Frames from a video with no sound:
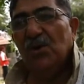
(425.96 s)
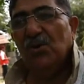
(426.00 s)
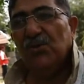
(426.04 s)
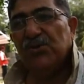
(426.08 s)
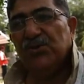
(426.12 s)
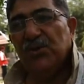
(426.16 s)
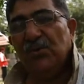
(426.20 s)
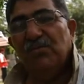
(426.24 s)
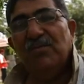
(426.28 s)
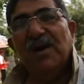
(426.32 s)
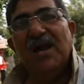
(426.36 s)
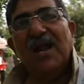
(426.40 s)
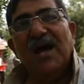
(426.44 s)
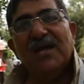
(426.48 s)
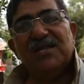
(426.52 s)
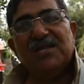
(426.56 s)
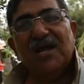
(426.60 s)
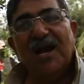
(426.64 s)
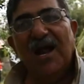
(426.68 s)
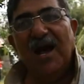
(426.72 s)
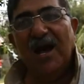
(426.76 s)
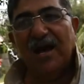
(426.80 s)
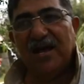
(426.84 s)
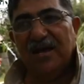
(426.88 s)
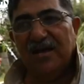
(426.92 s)
ثم
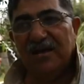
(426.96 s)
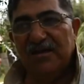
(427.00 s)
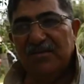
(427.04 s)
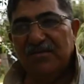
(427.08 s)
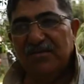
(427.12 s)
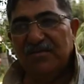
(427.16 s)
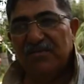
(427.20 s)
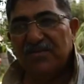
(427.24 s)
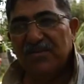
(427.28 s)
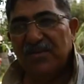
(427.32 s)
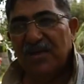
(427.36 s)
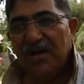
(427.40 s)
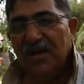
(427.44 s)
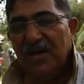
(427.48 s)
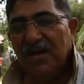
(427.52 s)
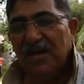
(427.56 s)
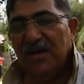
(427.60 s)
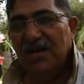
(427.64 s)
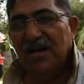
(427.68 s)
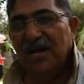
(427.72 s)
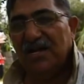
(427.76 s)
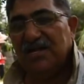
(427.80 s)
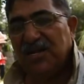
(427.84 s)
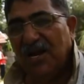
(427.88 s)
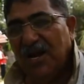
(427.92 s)
الأتراك
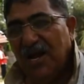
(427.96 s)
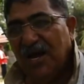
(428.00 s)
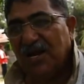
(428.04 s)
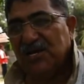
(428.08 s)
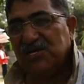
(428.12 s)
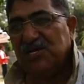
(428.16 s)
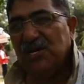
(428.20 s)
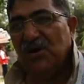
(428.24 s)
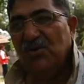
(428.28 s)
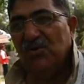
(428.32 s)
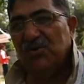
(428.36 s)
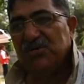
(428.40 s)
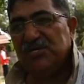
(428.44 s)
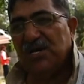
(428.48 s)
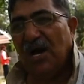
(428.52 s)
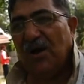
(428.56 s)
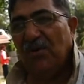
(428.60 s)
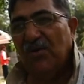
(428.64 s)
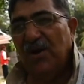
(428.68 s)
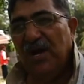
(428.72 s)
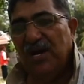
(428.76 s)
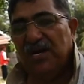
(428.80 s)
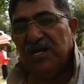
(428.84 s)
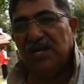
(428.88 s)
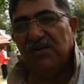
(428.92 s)
الأتراك جاوا
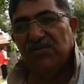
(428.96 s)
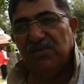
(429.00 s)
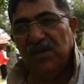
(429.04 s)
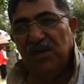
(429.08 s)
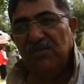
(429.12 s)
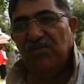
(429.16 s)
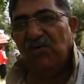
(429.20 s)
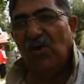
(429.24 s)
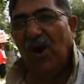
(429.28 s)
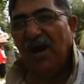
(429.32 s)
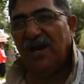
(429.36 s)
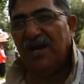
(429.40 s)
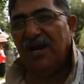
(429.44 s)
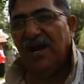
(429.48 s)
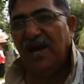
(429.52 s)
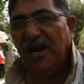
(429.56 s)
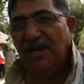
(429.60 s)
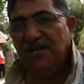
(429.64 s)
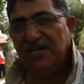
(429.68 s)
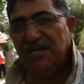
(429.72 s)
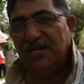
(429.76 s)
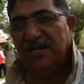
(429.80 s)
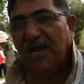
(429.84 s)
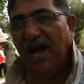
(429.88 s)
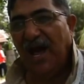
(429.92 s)
لسعوان كيف عندنا
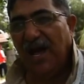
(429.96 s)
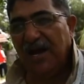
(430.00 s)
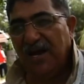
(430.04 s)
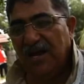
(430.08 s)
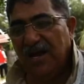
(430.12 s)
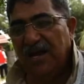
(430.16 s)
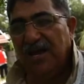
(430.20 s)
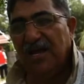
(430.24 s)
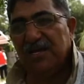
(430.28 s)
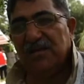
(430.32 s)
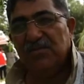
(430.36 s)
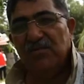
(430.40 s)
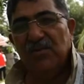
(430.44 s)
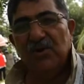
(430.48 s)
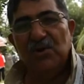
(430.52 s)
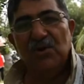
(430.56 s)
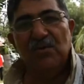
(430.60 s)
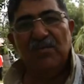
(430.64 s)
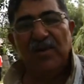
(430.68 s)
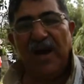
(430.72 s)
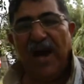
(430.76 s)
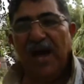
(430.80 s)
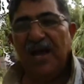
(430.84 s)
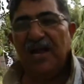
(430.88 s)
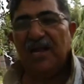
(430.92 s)
عدة عائلات
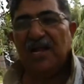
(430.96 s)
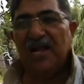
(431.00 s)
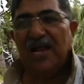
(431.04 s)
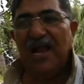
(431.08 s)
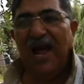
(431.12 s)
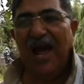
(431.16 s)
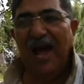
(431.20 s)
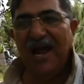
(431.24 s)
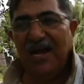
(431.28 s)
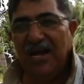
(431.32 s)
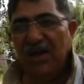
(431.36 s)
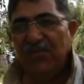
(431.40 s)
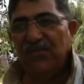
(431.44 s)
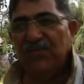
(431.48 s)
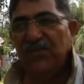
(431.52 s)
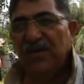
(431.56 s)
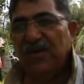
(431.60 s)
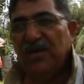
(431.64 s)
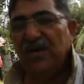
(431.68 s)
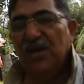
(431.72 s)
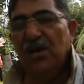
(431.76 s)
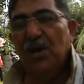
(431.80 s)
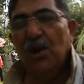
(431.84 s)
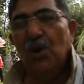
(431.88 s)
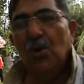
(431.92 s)
منهم عائلة الحنفي
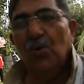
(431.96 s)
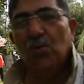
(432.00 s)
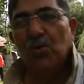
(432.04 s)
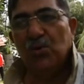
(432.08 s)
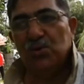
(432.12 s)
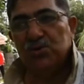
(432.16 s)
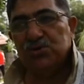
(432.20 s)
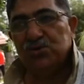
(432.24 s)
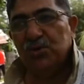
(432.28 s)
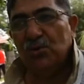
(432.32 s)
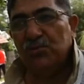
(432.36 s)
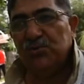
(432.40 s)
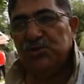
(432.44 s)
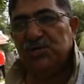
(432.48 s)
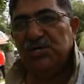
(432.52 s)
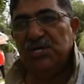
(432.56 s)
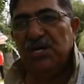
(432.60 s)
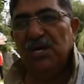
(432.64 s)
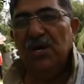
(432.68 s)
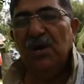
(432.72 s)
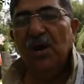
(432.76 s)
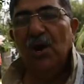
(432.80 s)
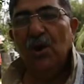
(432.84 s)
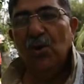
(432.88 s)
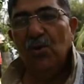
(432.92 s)

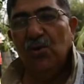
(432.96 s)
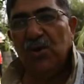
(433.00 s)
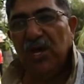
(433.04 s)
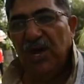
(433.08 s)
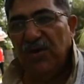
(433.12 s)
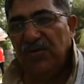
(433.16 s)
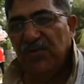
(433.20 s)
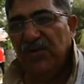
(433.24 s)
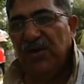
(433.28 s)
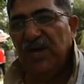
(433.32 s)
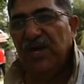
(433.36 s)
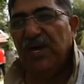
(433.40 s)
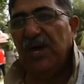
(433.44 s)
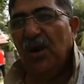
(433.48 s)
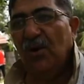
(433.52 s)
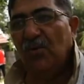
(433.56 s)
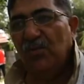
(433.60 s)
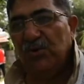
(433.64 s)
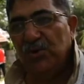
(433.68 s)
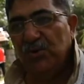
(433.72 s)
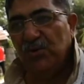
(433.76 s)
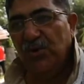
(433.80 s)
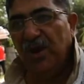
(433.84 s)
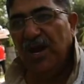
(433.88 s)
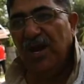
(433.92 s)
والطبجي وكافية
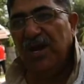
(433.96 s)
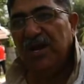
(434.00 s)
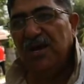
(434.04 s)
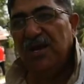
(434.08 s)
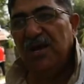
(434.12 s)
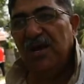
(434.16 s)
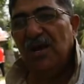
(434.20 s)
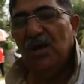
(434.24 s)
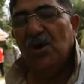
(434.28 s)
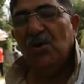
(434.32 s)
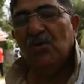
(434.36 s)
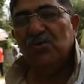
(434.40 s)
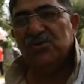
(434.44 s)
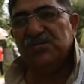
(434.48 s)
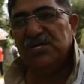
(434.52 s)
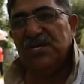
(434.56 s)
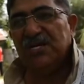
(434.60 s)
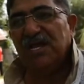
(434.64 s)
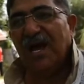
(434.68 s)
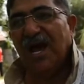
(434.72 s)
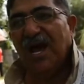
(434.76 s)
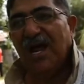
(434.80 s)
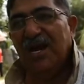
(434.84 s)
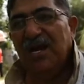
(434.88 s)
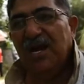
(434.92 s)
وبنوالي
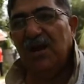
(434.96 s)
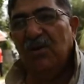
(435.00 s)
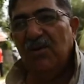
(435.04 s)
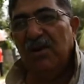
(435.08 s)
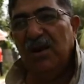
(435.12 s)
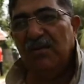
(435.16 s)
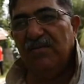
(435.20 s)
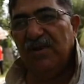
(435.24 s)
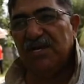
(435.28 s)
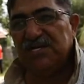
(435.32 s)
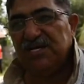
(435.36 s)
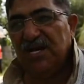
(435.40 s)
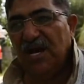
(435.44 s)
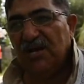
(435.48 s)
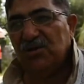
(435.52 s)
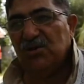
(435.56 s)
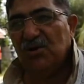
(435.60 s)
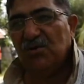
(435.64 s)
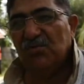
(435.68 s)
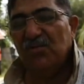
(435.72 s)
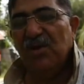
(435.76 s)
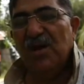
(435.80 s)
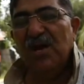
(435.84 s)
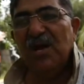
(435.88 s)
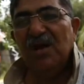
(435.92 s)
زاد خلاوا
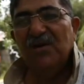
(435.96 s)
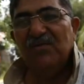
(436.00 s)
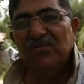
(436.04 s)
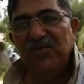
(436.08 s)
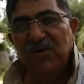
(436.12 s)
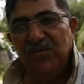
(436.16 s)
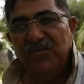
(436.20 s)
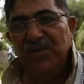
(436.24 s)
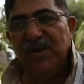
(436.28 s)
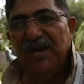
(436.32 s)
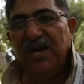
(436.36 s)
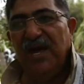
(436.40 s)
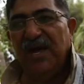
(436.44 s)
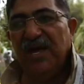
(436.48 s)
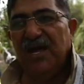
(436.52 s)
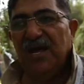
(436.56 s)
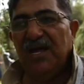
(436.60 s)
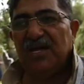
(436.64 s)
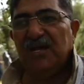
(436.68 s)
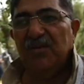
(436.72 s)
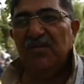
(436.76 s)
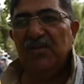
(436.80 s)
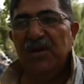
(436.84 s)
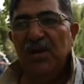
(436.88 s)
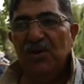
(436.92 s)
لمساتهم في البنايات
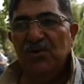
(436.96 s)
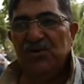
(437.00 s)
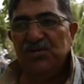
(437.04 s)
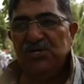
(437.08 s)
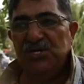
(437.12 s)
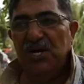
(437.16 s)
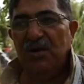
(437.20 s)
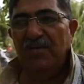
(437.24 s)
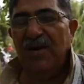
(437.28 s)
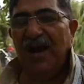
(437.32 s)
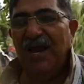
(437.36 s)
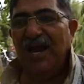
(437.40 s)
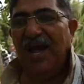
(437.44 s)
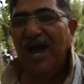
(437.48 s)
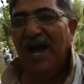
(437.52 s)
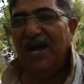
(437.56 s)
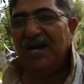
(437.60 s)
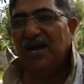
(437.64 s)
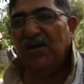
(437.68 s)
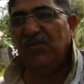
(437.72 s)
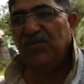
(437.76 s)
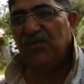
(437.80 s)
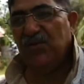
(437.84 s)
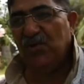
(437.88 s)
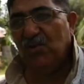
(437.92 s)
بناوا الجامع
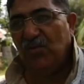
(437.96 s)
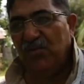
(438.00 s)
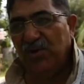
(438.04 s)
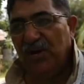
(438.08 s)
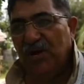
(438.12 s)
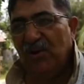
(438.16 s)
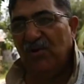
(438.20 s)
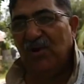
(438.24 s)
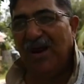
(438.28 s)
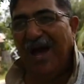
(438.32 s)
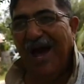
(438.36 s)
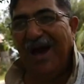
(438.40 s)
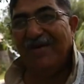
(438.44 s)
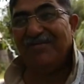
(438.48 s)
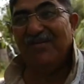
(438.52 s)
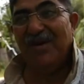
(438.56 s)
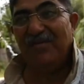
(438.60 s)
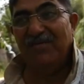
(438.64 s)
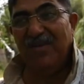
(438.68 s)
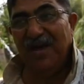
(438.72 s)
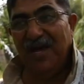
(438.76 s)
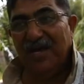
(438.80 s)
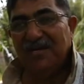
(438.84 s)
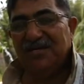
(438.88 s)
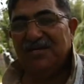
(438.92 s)
الحنفي وبناوا
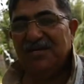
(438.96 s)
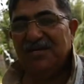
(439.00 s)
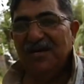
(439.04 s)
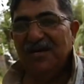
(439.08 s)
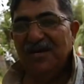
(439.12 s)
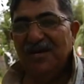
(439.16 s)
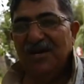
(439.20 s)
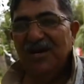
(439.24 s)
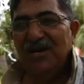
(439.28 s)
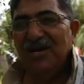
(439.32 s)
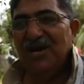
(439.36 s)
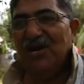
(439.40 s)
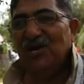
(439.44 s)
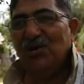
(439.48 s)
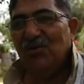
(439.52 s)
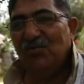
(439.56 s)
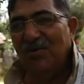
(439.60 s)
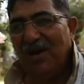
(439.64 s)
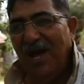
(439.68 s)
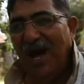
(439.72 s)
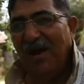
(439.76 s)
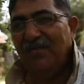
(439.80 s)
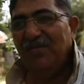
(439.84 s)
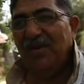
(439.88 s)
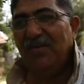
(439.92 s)
الحمامات لأنهم
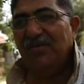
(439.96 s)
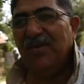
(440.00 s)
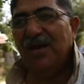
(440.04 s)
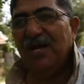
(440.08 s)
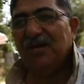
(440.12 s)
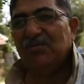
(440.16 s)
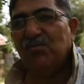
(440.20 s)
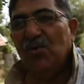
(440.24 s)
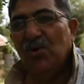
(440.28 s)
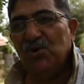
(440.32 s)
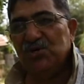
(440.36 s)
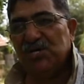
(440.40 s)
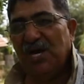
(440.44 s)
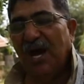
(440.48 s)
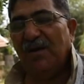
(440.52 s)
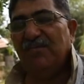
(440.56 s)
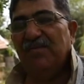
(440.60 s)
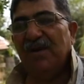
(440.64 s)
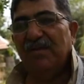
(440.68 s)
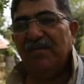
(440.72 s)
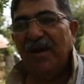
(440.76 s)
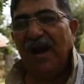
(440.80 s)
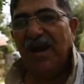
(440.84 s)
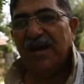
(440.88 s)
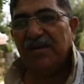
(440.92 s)
الحمامات ماهوش
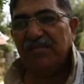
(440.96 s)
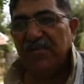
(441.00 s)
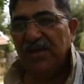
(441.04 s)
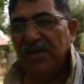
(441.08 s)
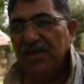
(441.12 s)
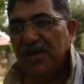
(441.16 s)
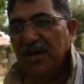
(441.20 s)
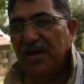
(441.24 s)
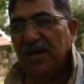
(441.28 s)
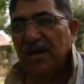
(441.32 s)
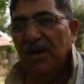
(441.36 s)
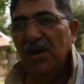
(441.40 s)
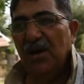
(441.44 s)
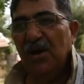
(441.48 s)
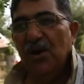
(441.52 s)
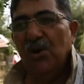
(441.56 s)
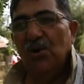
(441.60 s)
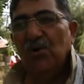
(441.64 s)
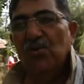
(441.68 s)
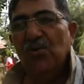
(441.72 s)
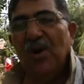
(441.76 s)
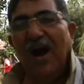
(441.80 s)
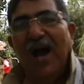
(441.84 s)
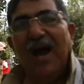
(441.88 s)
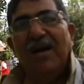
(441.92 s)
حمام عربي هذاك
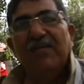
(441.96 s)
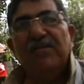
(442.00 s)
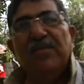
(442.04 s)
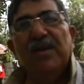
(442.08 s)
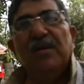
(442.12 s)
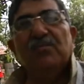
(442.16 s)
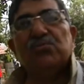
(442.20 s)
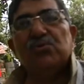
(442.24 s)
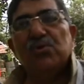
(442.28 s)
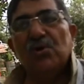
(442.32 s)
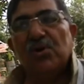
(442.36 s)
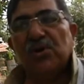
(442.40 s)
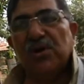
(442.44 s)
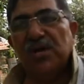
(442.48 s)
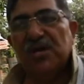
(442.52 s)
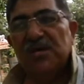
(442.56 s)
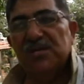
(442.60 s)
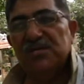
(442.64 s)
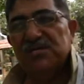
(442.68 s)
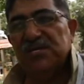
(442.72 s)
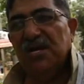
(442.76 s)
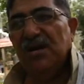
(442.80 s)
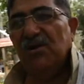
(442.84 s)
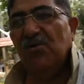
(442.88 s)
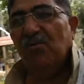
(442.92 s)
هو حمام تركي
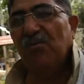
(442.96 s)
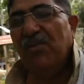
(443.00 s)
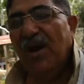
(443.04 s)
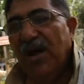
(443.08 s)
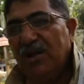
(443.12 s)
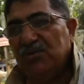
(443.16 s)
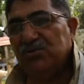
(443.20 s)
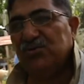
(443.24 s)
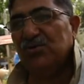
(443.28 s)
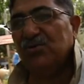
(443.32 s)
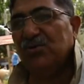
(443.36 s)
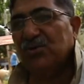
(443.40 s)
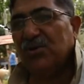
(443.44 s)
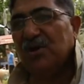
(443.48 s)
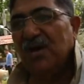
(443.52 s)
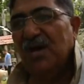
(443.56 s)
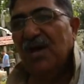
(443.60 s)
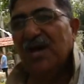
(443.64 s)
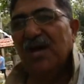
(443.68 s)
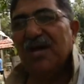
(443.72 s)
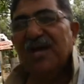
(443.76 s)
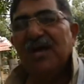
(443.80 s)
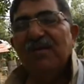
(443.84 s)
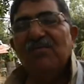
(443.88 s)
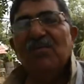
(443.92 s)
سيلوبان تركي
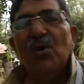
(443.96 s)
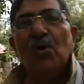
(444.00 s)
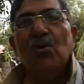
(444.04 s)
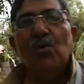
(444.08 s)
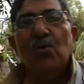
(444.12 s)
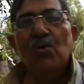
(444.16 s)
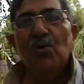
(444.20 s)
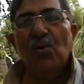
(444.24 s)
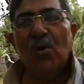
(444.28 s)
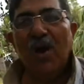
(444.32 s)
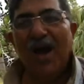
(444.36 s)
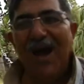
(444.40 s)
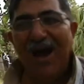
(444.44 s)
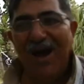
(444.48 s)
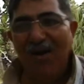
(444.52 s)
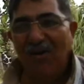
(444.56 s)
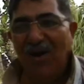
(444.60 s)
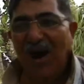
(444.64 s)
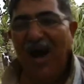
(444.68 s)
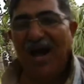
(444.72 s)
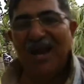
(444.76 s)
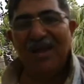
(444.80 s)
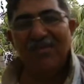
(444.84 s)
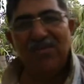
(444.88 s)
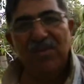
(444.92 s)
كما نقولوا قهوة
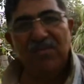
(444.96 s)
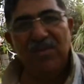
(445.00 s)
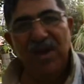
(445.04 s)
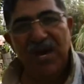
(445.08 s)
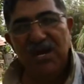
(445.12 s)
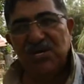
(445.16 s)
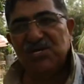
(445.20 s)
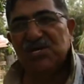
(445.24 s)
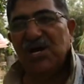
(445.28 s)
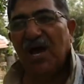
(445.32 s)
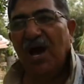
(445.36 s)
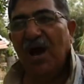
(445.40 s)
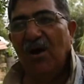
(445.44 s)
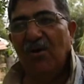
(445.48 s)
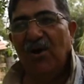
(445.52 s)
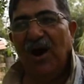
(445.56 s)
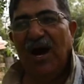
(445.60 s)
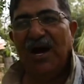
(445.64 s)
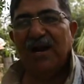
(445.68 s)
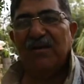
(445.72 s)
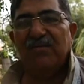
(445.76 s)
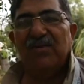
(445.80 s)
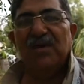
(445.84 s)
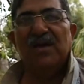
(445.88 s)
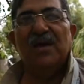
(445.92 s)
عربي ماهيش قهوة
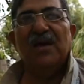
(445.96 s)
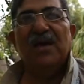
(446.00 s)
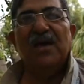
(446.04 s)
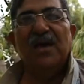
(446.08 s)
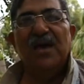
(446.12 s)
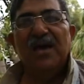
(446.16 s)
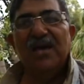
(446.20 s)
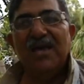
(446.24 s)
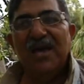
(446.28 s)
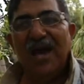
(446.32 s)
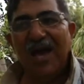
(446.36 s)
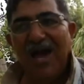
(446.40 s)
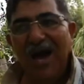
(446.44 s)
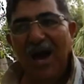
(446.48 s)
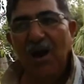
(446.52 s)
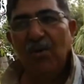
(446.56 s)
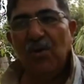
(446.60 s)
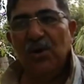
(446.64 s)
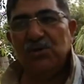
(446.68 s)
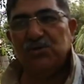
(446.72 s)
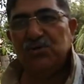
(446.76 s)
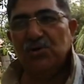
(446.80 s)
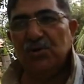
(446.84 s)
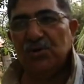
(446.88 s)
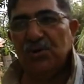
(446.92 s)
عربي هي
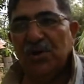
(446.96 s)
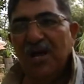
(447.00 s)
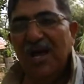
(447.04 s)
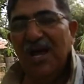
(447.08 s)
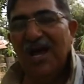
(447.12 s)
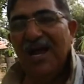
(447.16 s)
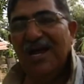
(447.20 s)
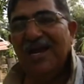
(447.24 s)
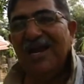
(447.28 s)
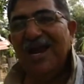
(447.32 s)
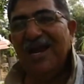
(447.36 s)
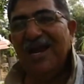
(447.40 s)
قهوة تركي لأن